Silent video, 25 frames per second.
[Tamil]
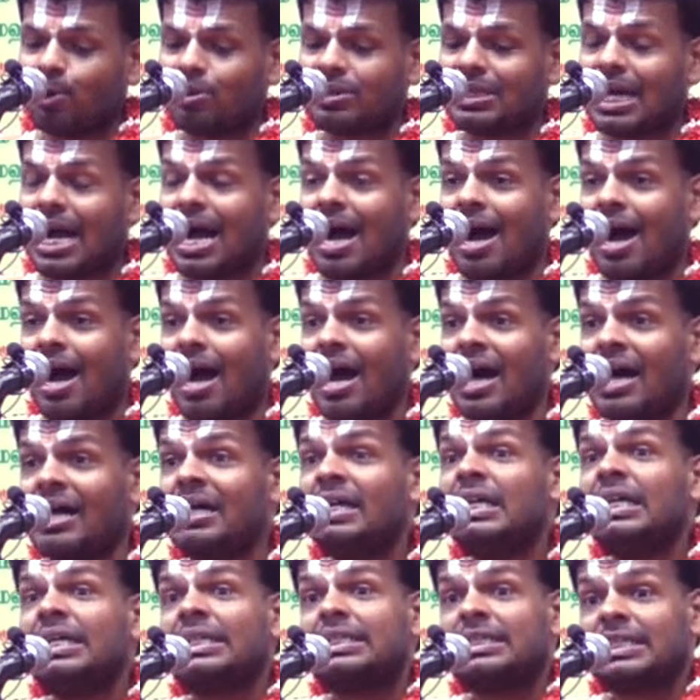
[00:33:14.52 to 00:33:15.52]
யுக்தகா
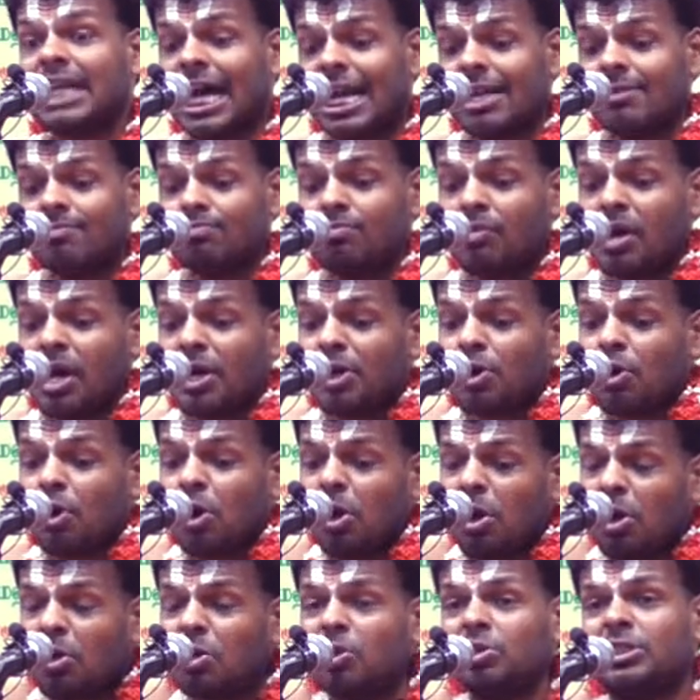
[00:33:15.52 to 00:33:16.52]

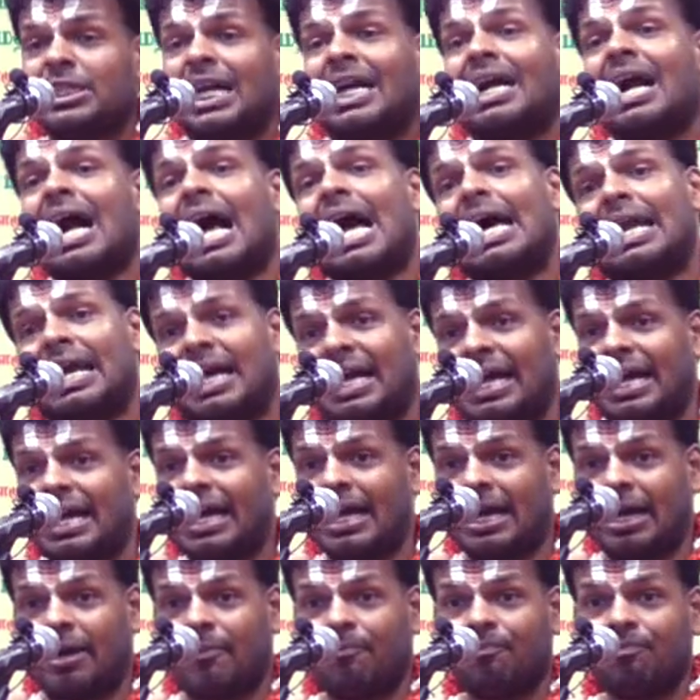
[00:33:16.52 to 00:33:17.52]
தன்மயோனு சகாரக
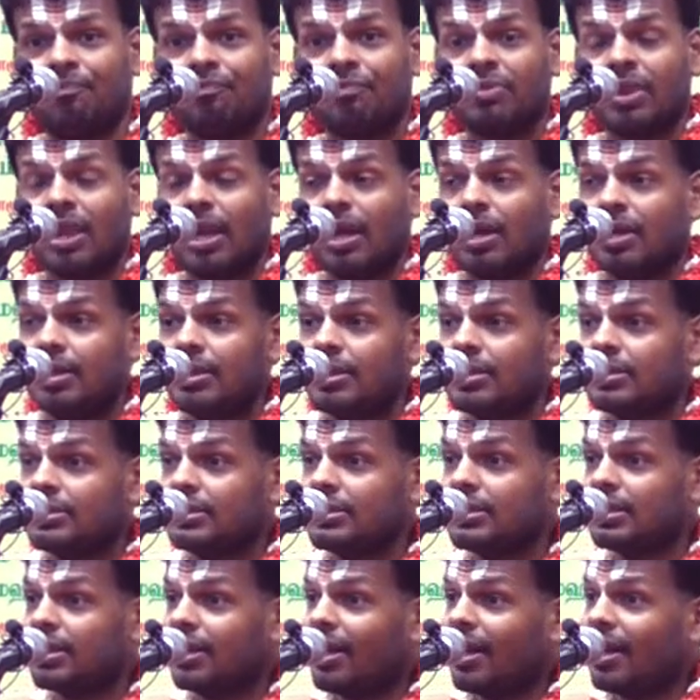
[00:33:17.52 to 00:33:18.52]

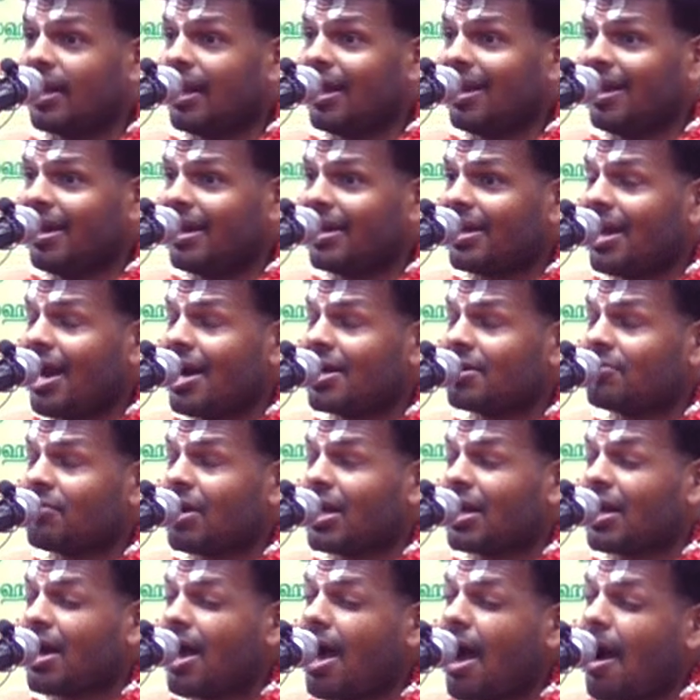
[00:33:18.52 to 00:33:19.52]
சில நேரம் என்ன
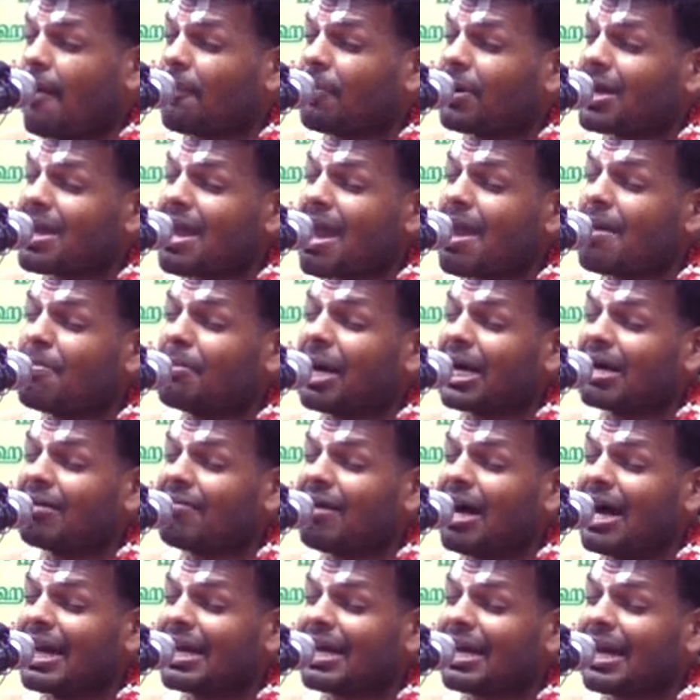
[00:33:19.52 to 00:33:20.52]
ஆயிடுவானா அப்படியே
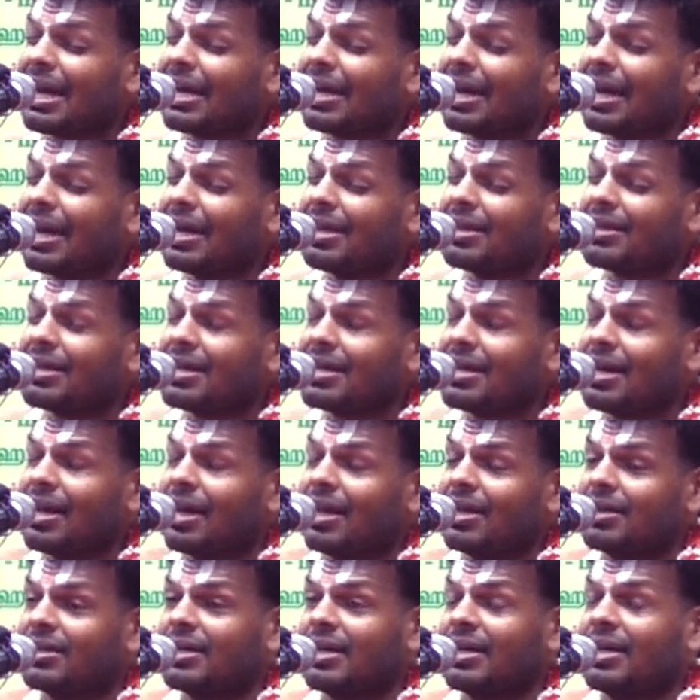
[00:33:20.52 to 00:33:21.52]
பகவானையே நினைத்து
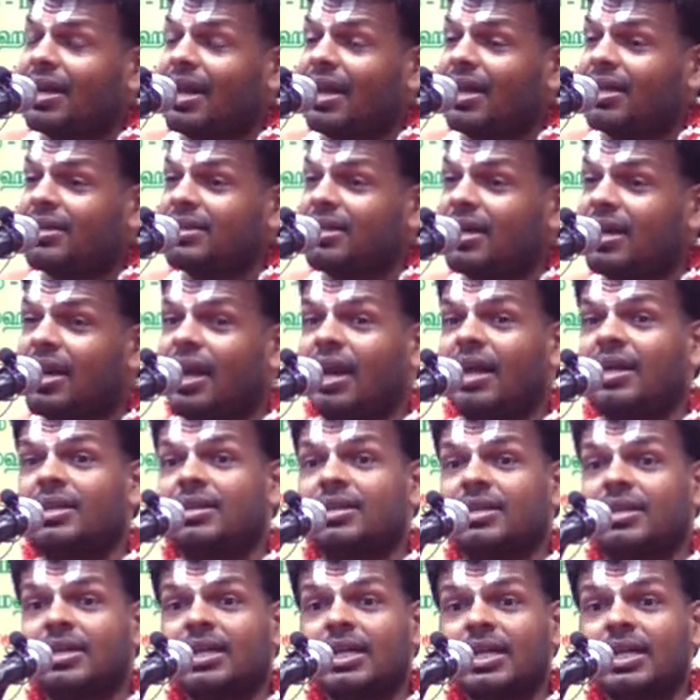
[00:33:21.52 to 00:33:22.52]
நினைத்து நினைத்து நினைத்து